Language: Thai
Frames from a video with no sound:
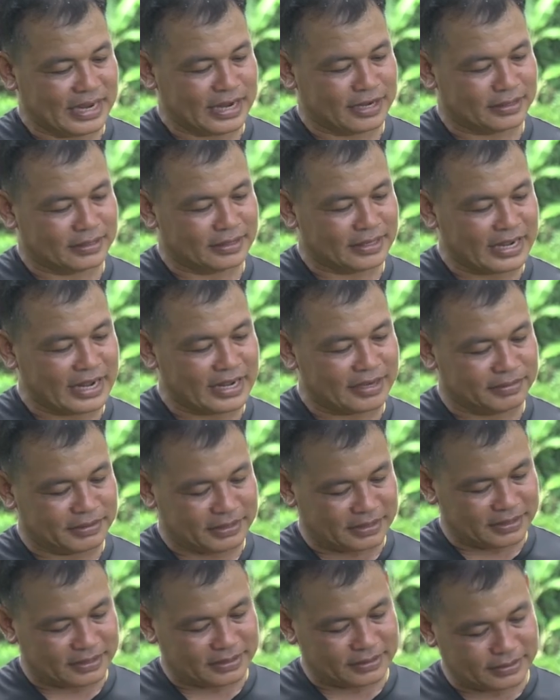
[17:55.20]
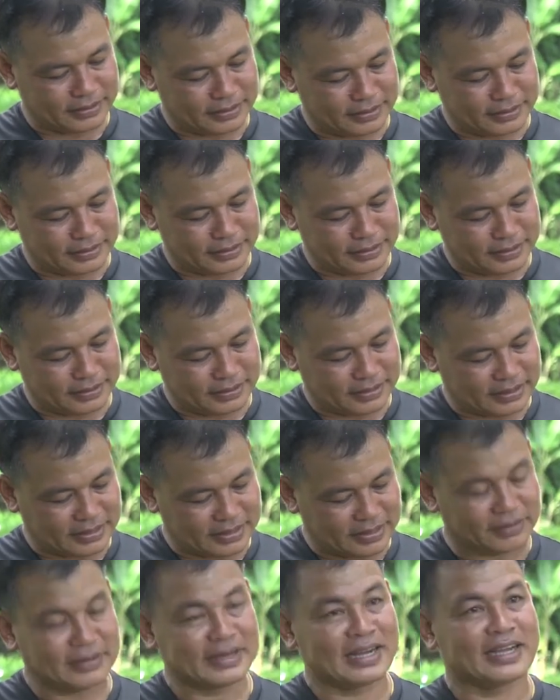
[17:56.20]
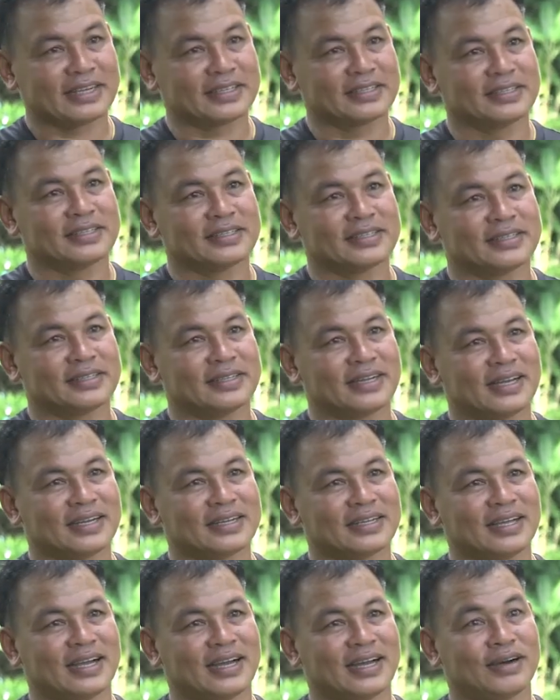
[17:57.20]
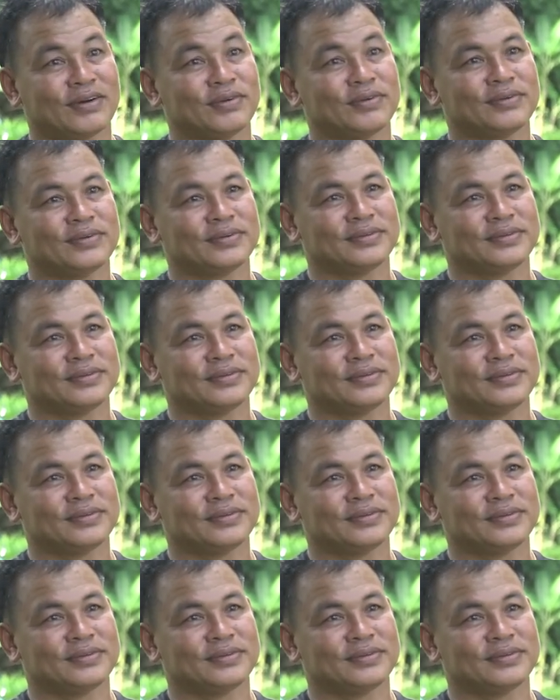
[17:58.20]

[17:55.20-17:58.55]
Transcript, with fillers: ลากลากมันก็ต้องก็ต้องลากเยอะ ลากยาว